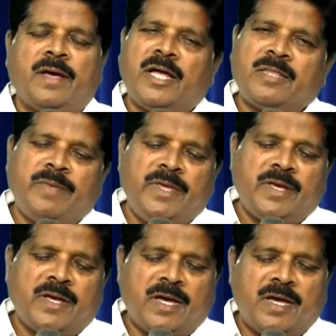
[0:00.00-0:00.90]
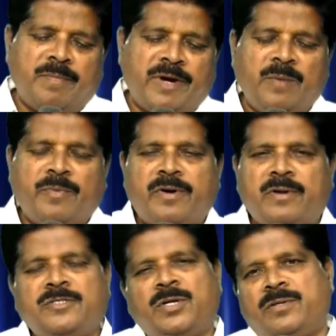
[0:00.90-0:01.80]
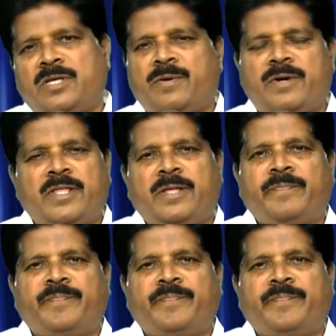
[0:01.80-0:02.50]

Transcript: ఆత్మీయంగా పడిపోవటం జరుగుతూ ఉంటుంది